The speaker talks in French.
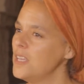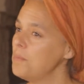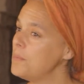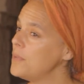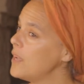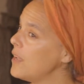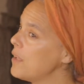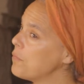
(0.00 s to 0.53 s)
et
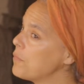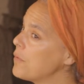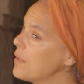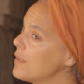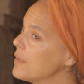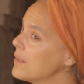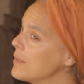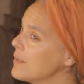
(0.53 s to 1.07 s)
puis à la fin,
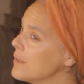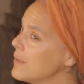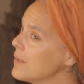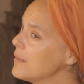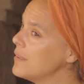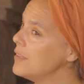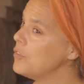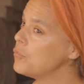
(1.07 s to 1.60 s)

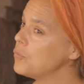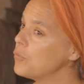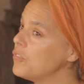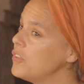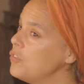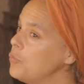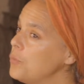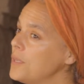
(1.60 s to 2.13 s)
ils sont
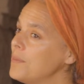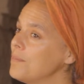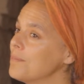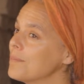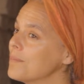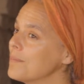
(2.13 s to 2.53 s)
séduits.